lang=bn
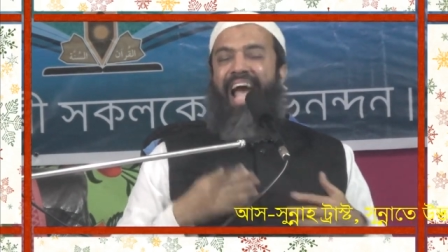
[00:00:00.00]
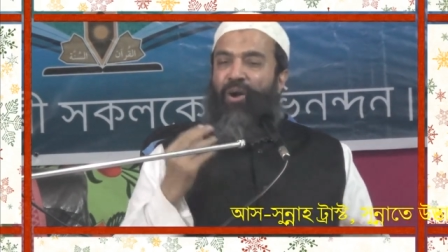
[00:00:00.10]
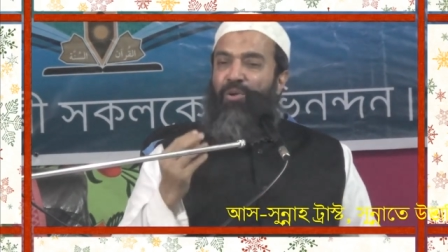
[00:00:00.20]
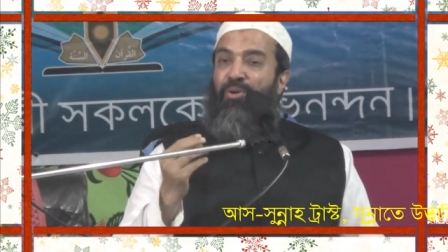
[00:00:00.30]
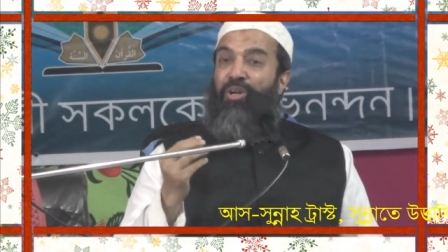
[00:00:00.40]

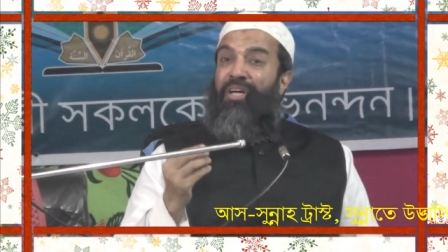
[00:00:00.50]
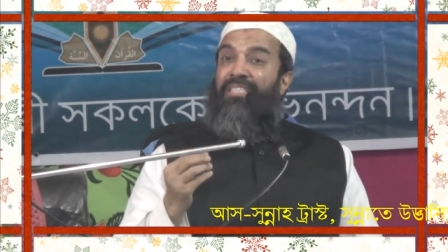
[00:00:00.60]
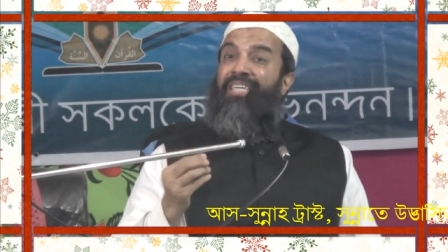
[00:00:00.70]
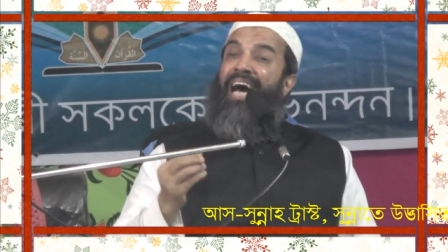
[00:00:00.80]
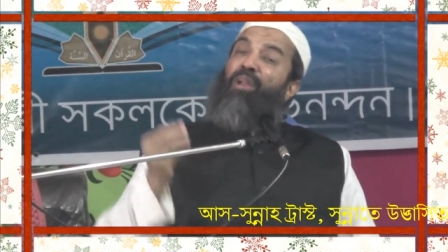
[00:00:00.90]
এখন মনে
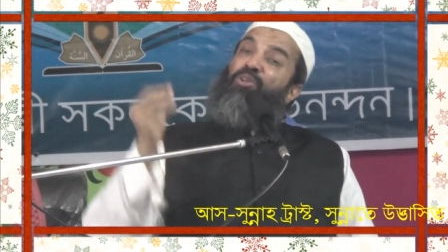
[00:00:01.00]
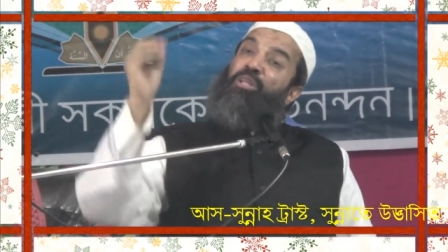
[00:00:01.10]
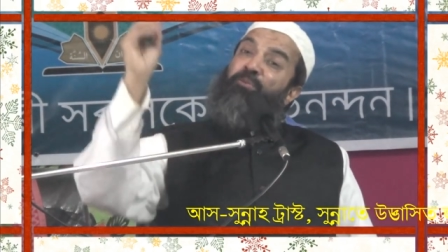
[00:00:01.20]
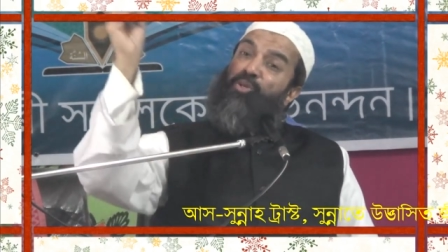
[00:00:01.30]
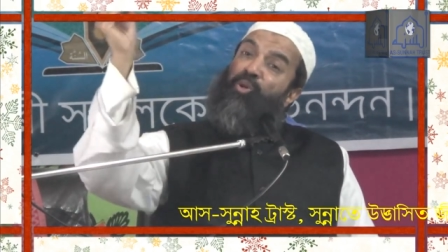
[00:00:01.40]
হচ্ছে আরো
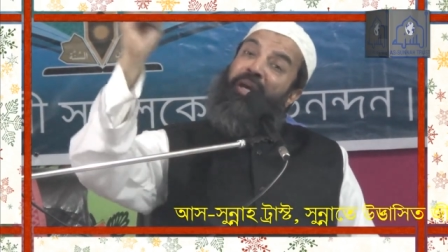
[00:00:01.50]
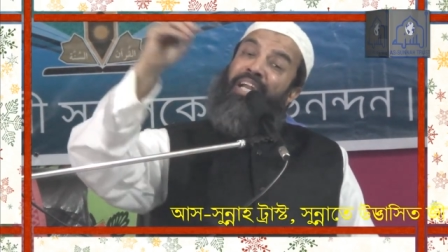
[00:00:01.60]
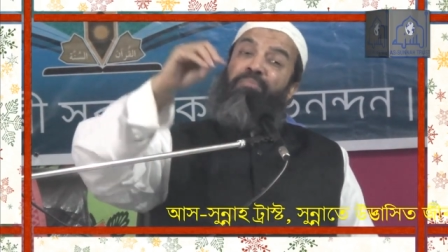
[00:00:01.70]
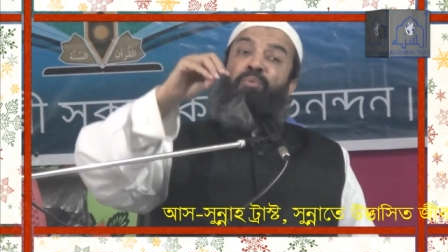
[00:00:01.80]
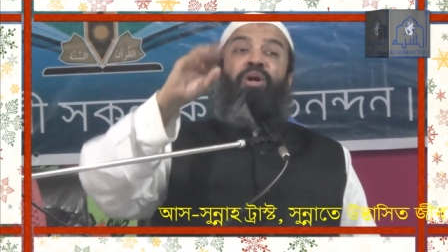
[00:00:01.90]
দুই বছর
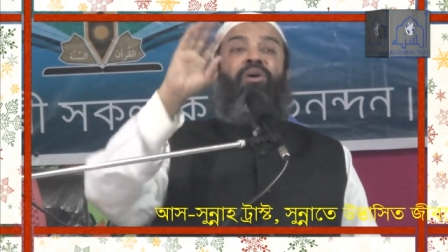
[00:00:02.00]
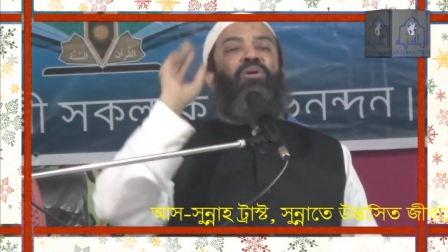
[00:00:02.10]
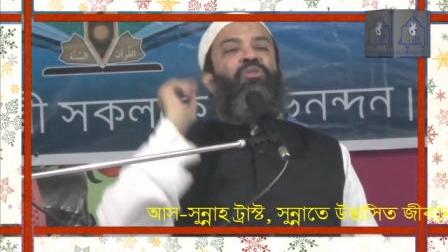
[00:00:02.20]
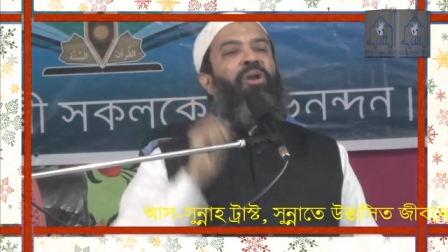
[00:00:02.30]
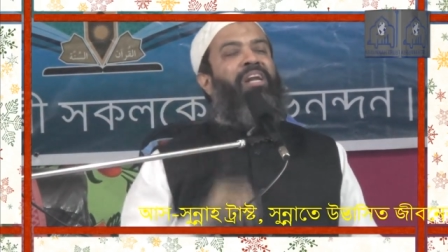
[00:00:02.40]
কানে পরেও
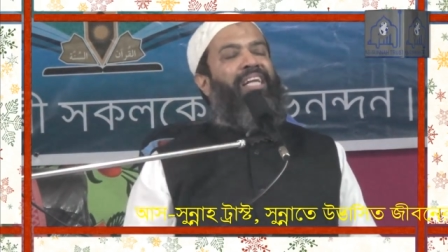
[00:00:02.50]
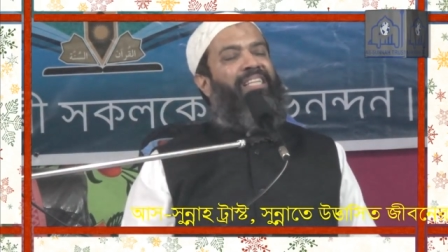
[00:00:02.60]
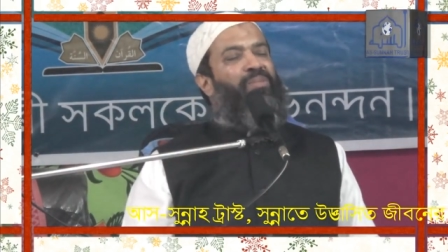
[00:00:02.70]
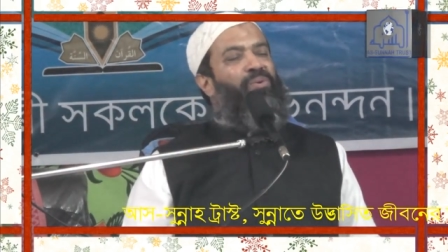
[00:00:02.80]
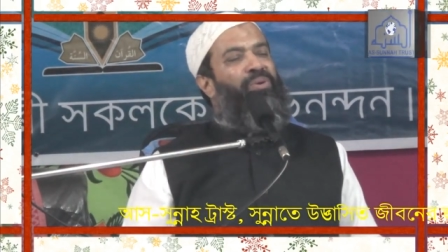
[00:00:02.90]
দলিলটা
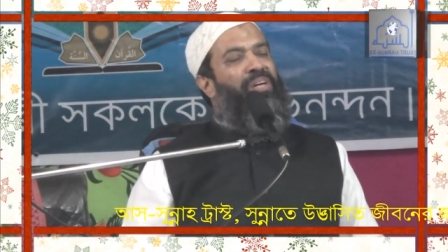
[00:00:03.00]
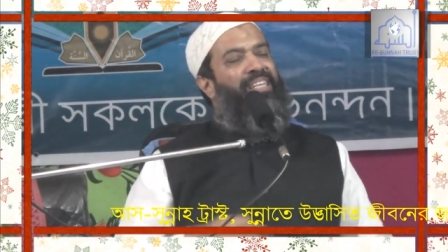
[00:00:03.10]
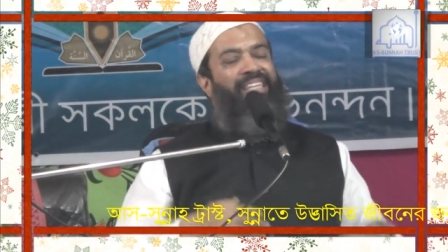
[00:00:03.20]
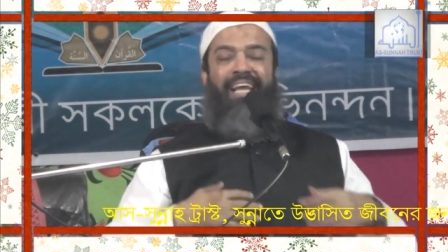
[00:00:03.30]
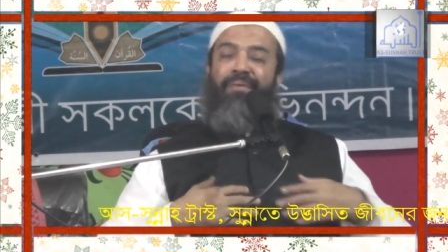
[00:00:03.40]
দিত
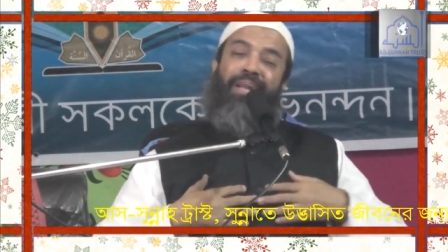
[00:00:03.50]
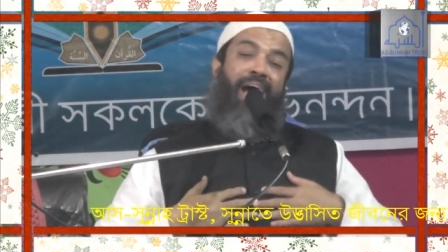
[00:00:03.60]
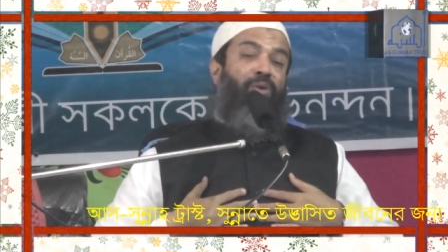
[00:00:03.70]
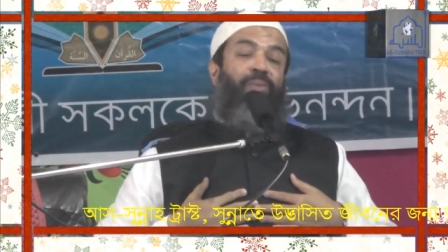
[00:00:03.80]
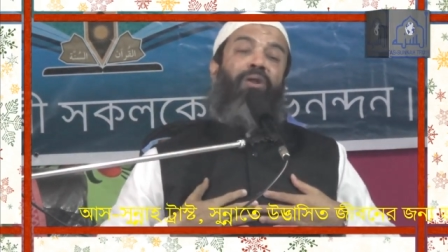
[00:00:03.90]
তাহলে আমার
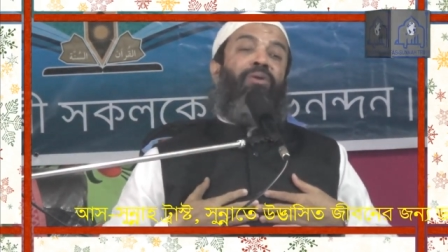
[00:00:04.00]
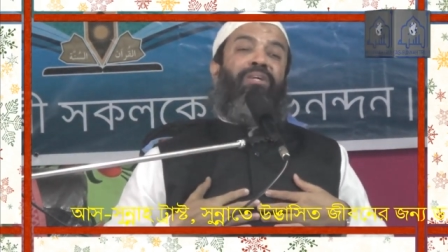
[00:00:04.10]
আরো ভালো